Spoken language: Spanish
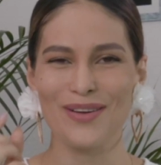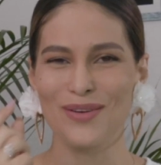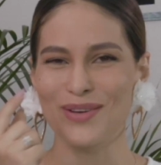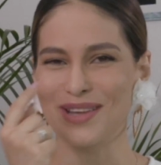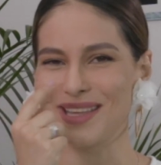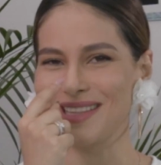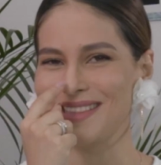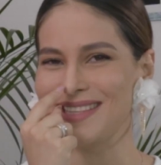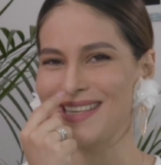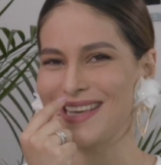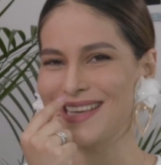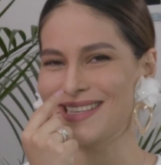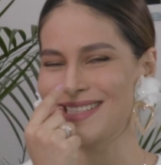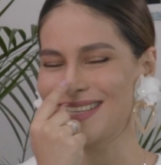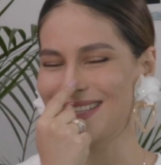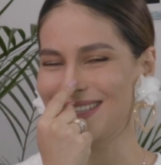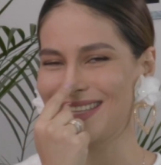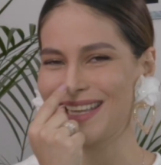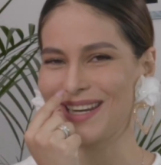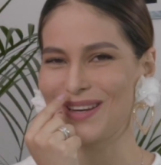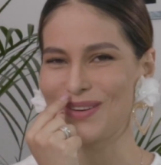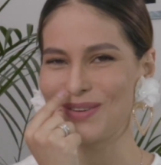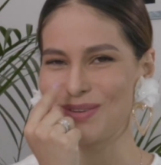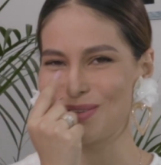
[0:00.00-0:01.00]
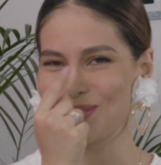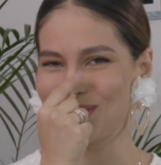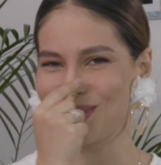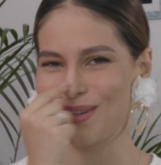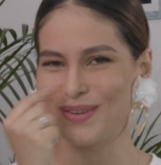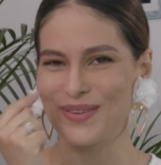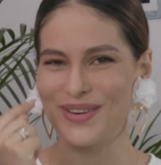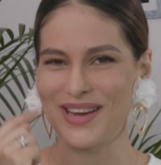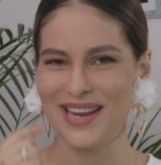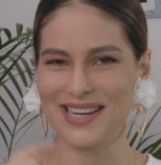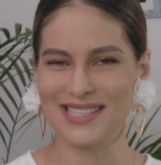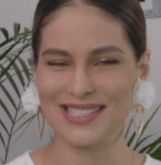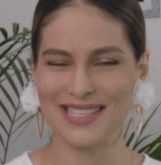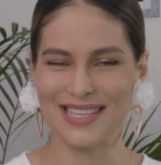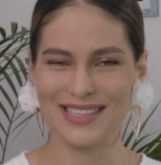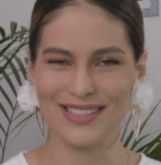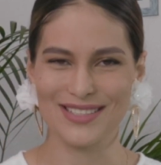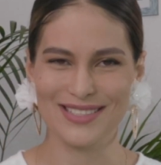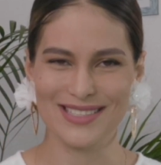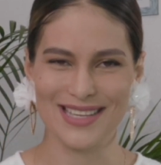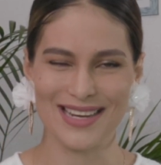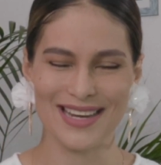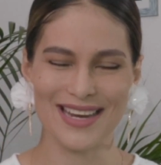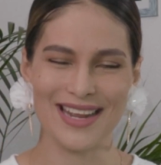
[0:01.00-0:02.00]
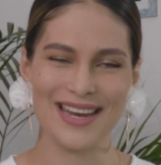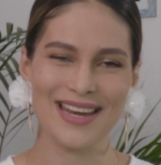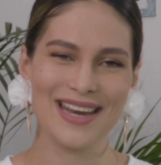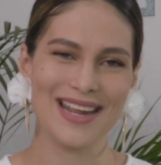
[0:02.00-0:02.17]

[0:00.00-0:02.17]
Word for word: Hoy en día ya tiene unos lunarcitos en la